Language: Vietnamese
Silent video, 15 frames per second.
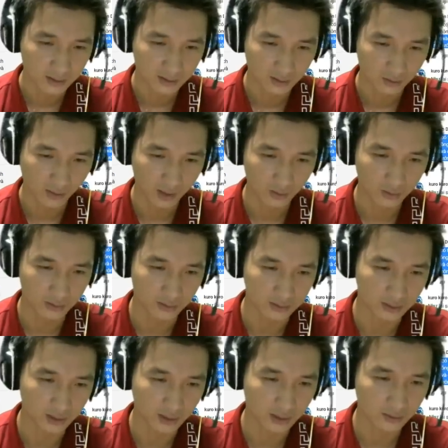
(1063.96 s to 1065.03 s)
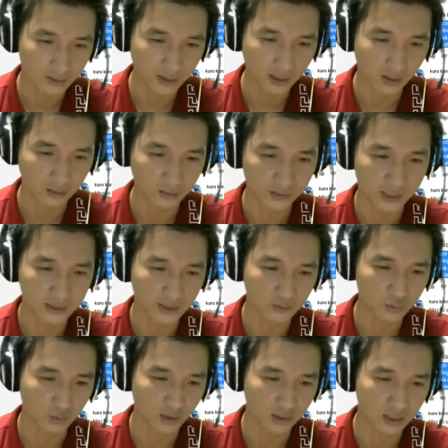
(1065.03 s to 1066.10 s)
Hóa Lôi Tổ Giới có nghĩa là Thông Thiên giáo
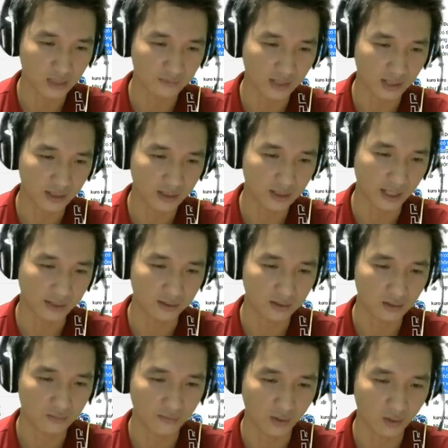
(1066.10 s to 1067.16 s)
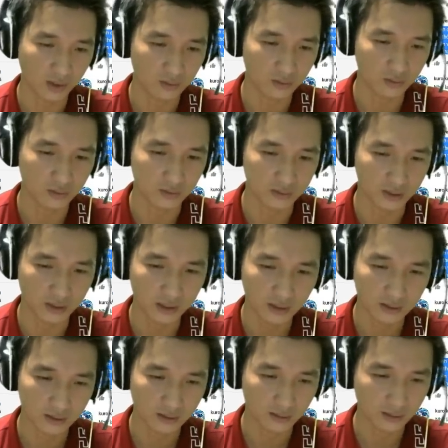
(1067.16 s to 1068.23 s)
chủ là người Vạn Linh Cảnh chứ không phải Hóa Lôi Tổ Giới.
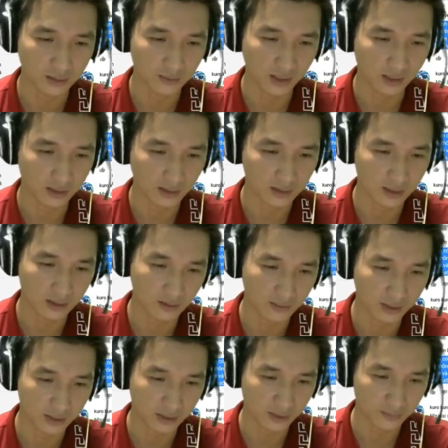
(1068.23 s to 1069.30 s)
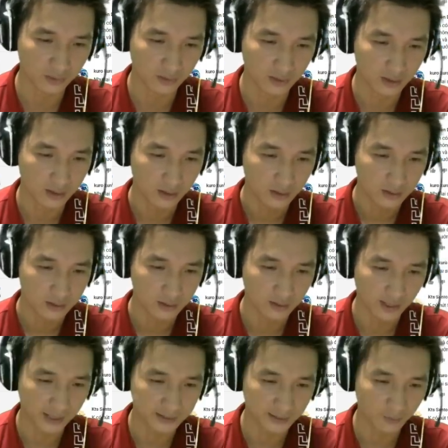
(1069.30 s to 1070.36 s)
Các bạn các bạn nhầm rồi. Như
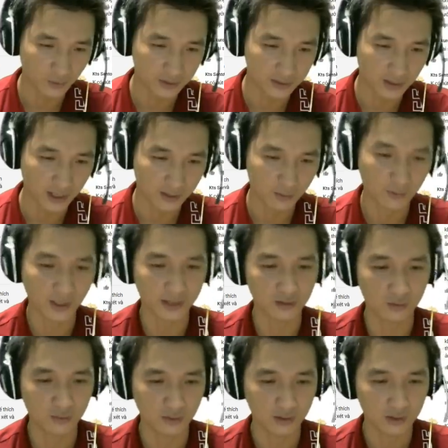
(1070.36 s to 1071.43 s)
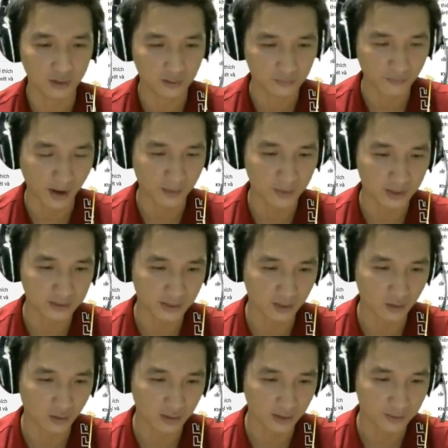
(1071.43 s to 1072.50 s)
Lai sắp quay trở lại không anh? Đúng rồi, vài bữa sẽ
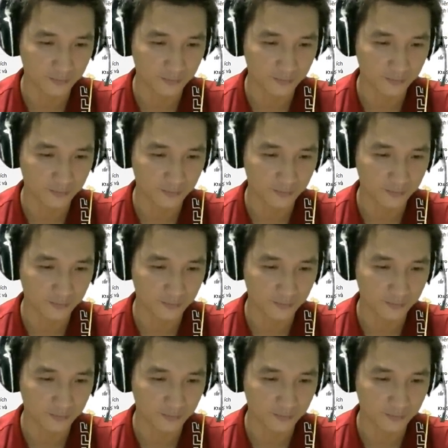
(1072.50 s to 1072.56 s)
có này.